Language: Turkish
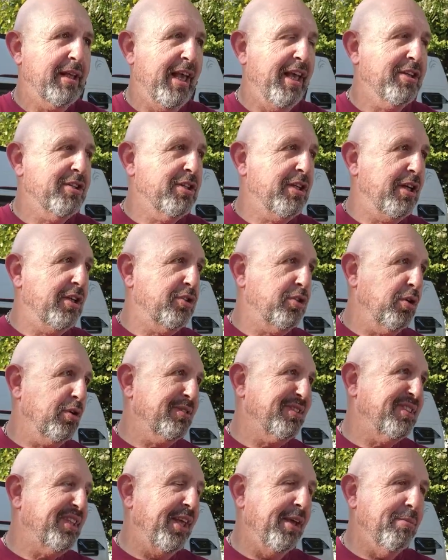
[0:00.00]
Her şey
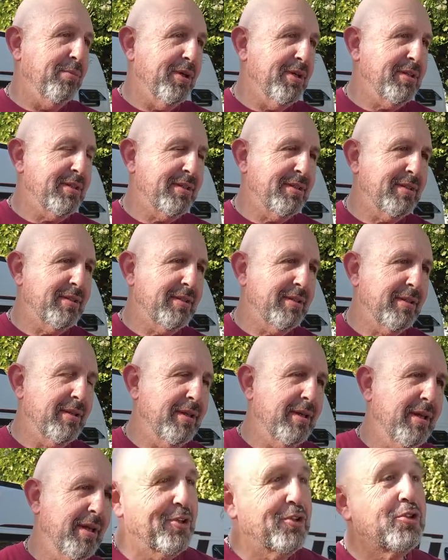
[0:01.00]
çok temiz.
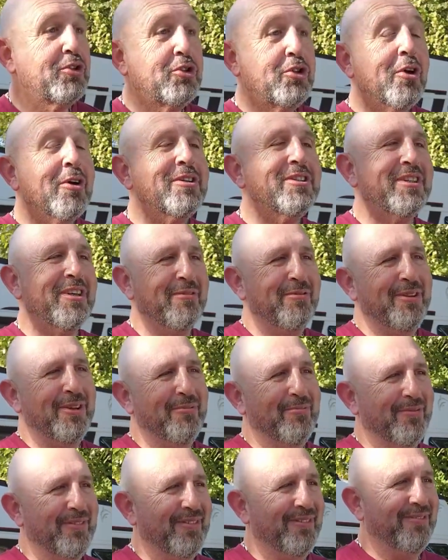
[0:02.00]
Çok
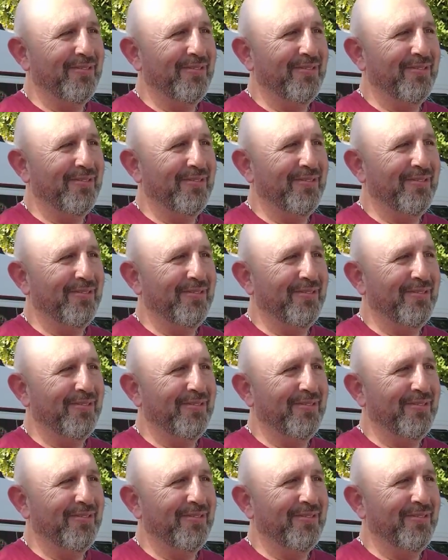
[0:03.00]
sevdim.